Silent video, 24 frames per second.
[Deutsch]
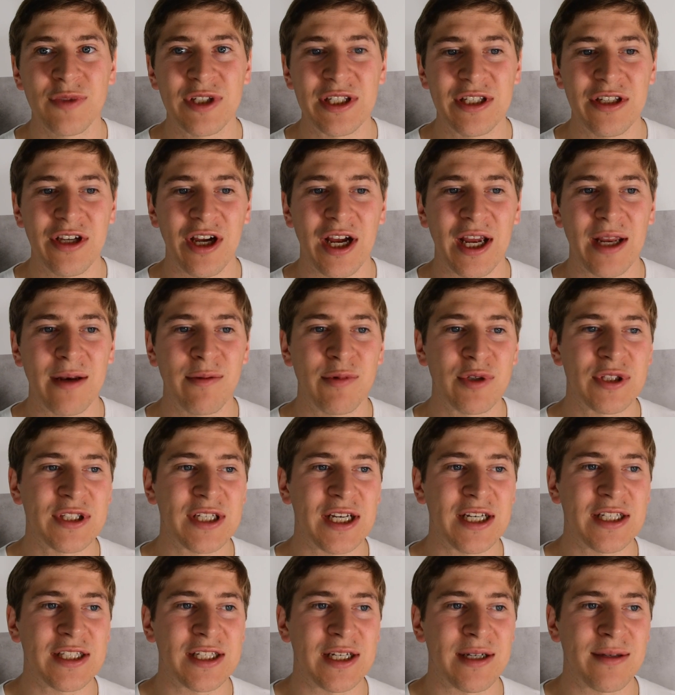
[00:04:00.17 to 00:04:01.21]
die ihr
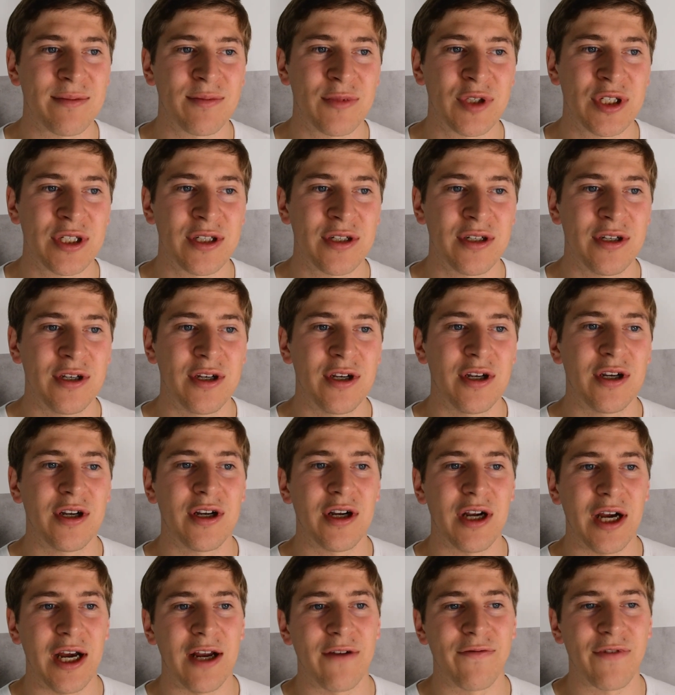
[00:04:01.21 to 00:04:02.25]
einbezahlt habt,
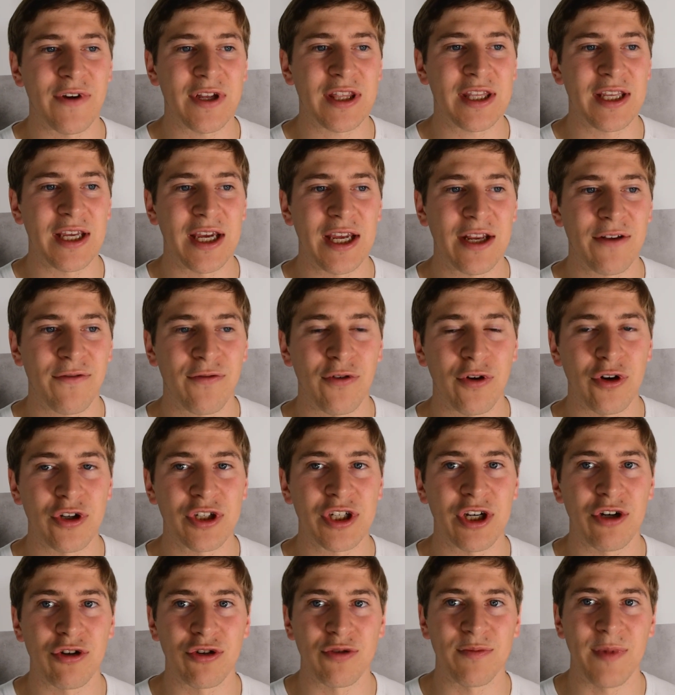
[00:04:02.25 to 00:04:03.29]
einfach direkt für euch
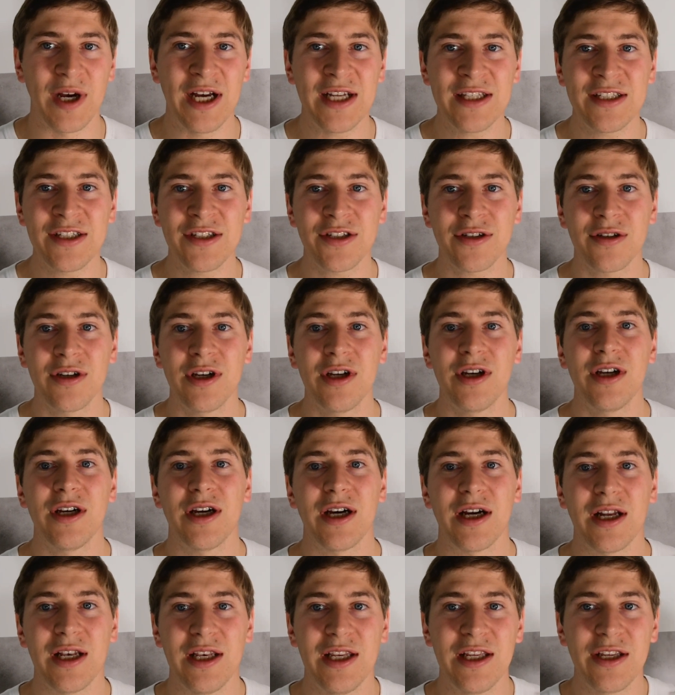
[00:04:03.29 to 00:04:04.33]
automatisch.
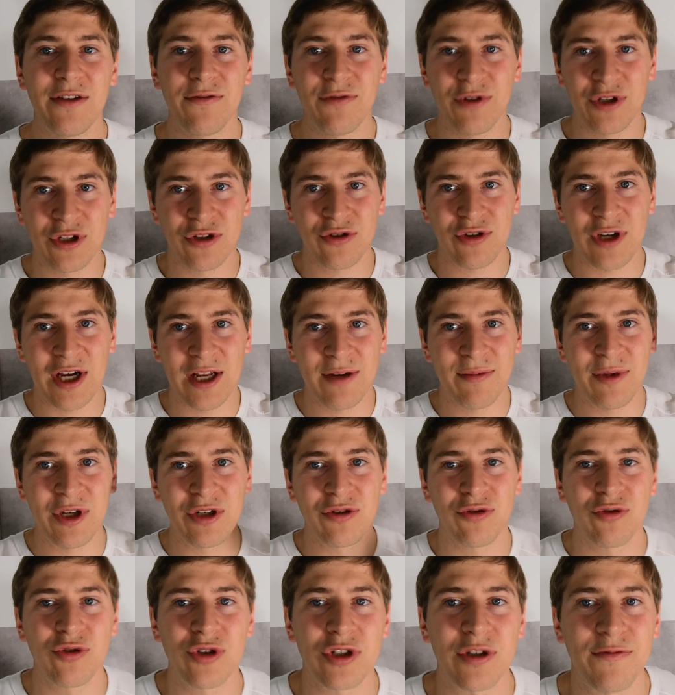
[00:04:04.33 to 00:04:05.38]
Äh, Link wieder zur
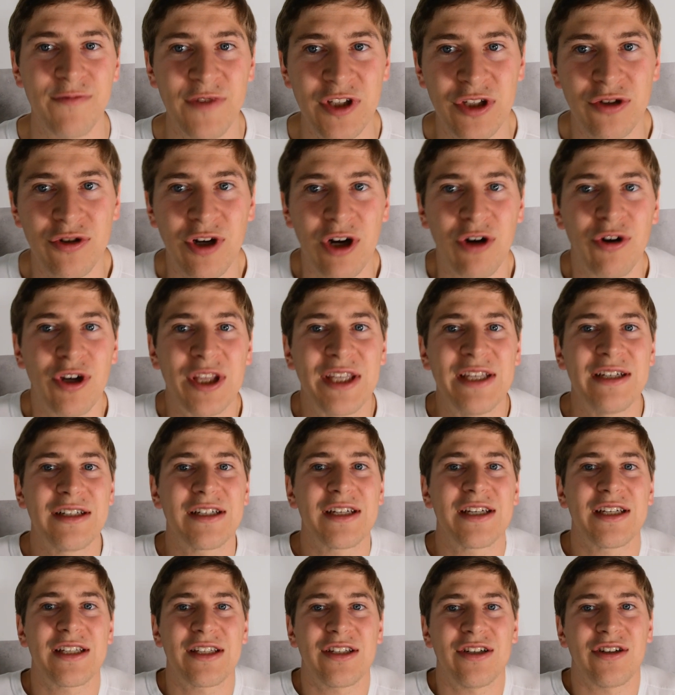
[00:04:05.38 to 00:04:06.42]
Anmeldung unter dem Video. Auch hier
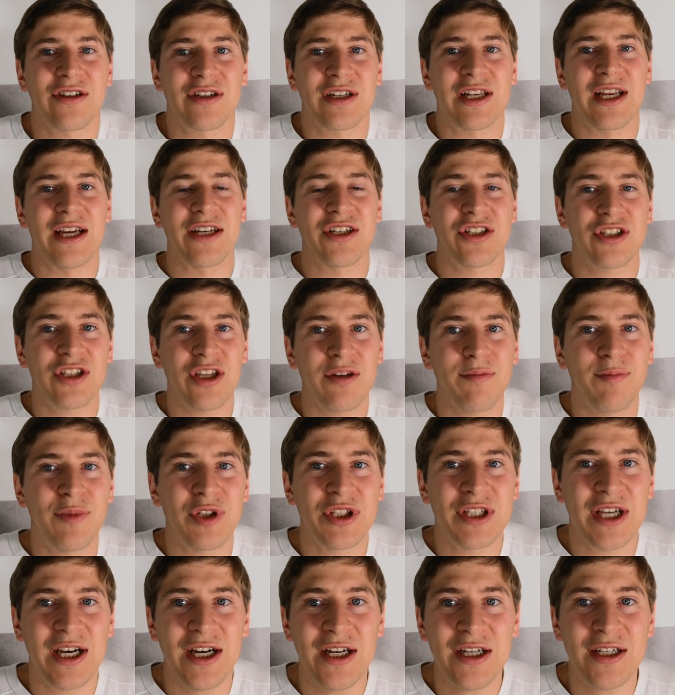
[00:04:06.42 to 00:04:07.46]
kriegt ihr einen kleinen
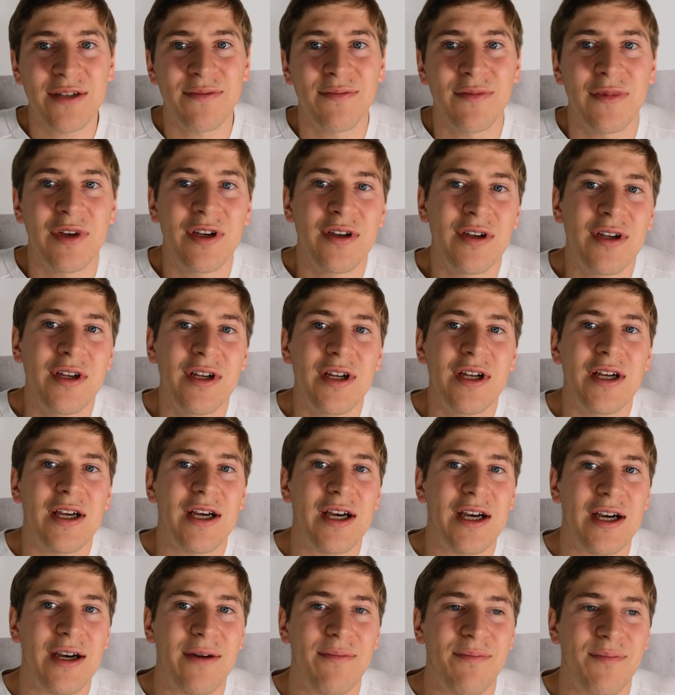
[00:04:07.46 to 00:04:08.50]
Startbetrag.
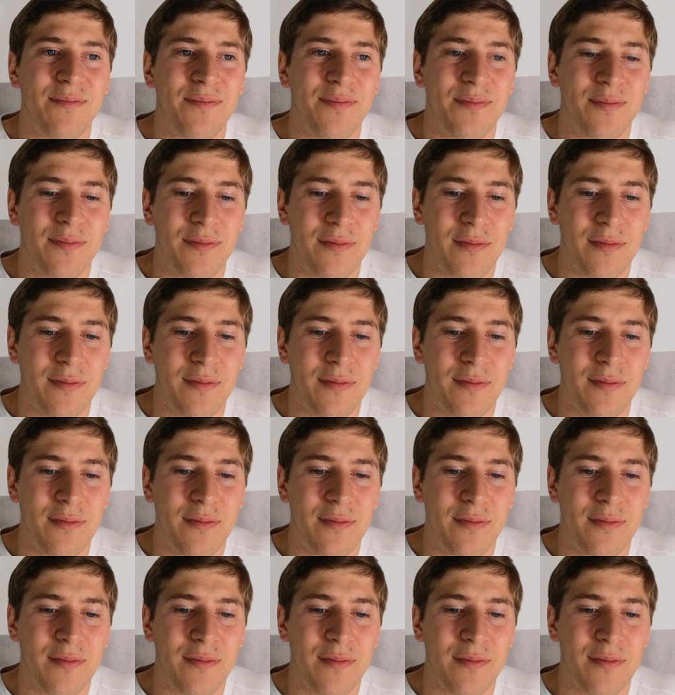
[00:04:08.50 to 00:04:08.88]
Ähm,